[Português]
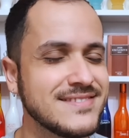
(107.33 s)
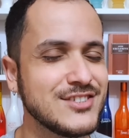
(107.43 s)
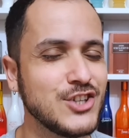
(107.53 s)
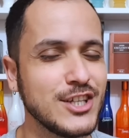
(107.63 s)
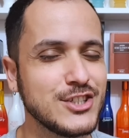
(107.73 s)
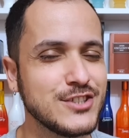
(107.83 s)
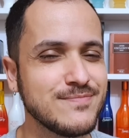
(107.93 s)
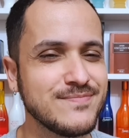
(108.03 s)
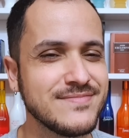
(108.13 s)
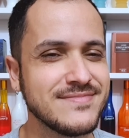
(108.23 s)
Gente,
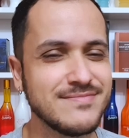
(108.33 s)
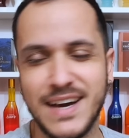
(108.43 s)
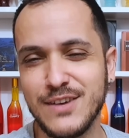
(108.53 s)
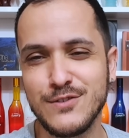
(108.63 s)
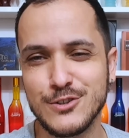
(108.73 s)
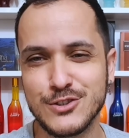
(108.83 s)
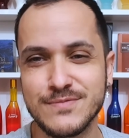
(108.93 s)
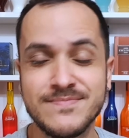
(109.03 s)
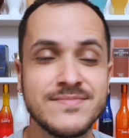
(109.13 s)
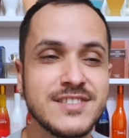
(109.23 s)

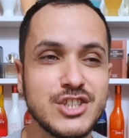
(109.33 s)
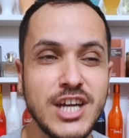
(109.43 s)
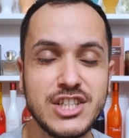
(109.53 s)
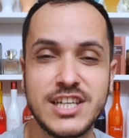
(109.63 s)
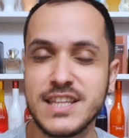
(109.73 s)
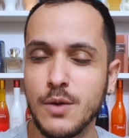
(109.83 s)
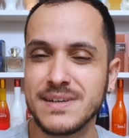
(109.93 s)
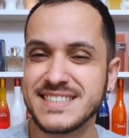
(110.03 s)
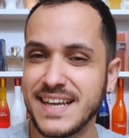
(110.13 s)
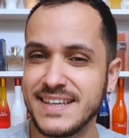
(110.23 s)
maravilhoso. Gente, ele tem
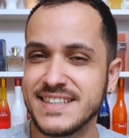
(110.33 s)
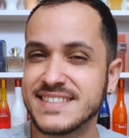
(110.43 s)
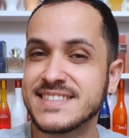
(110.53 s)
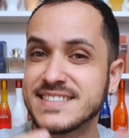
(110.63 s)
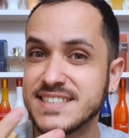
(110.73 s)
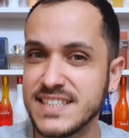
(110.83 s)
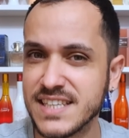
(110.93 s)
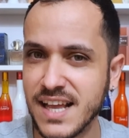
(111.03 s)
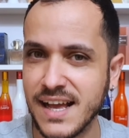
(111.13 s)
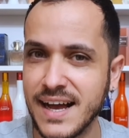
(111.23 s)
uma saída
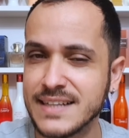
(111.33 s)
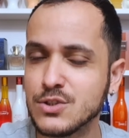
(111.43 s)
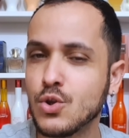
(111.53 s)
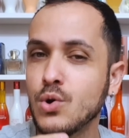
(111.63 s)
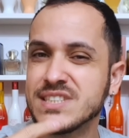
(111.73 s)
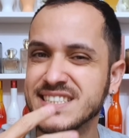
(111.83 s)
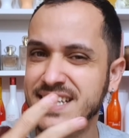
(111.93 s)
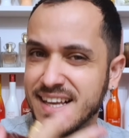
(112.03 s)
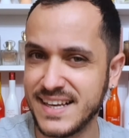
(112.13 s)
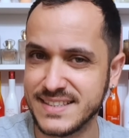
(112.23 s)
cítrica
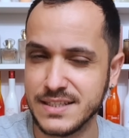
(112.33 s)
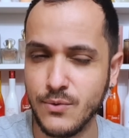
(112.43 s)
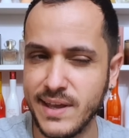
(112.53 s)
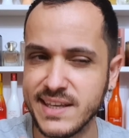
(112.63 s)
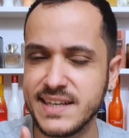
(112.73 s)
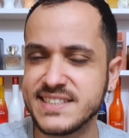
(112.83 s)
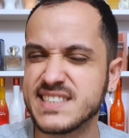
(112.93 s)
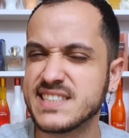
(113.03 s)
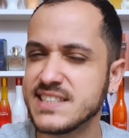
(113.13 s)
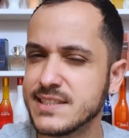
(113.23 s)
adocicada, não é aquele
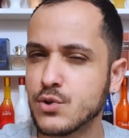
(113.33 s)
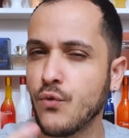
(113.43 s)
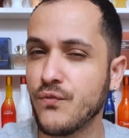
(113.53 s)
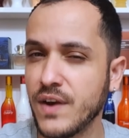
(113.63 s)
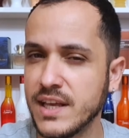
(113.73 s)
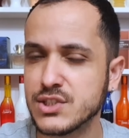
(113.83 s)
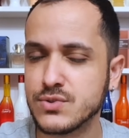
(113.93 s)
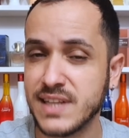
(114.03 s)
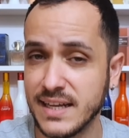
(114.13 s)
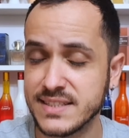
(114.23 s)
cítrico
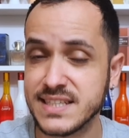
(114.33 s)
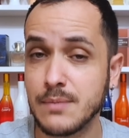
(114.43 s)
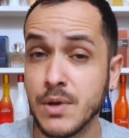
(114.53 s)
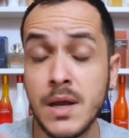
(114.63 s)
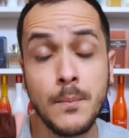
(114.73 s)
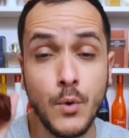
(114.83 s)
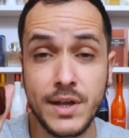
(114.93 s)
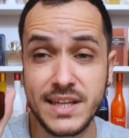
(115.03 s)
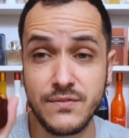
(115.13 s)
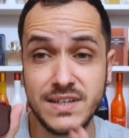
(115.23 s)
fresco, nada, sabe?
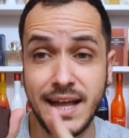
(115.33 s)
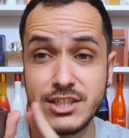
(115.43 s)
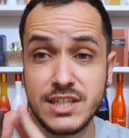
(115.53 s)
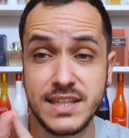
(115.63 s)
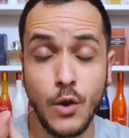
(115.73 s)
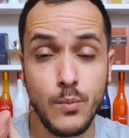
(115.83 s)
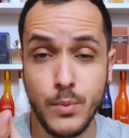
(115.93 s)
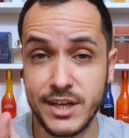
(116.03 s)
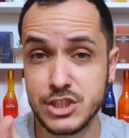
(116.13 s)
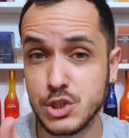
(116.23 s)
Porque na verdade ele tem um
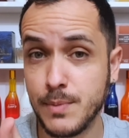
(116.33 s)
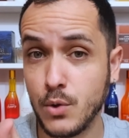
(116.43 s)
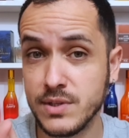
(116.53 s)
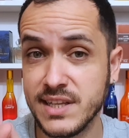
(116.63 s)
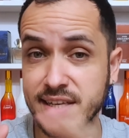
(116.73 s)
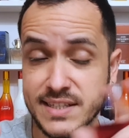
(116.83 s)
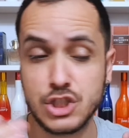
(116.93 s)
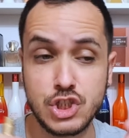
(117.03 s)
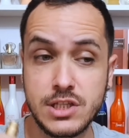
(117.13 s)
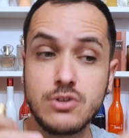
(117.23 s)
brand de baunilha aqui,
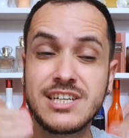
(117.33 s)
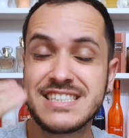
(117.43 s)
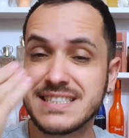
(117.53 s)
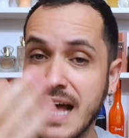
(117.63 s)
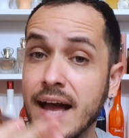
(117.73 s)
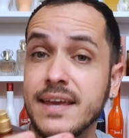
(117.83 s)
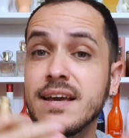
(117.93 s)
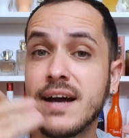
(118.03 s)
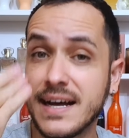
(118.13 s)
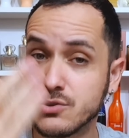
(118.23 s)
então já
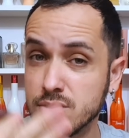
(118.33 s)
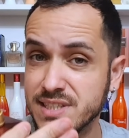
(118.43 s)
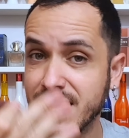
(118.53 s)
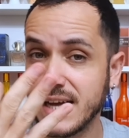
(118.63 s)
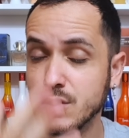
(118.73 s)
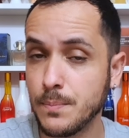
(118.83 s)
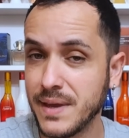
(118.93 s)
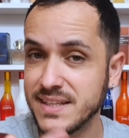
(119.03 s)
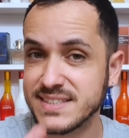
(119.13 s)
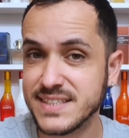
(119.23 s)
sai adocicado
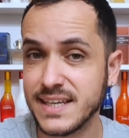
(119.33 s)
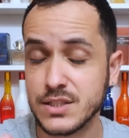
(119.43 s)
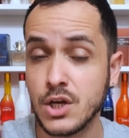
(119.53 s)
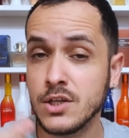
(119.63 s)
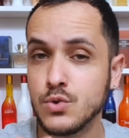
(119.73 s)
bem na saída.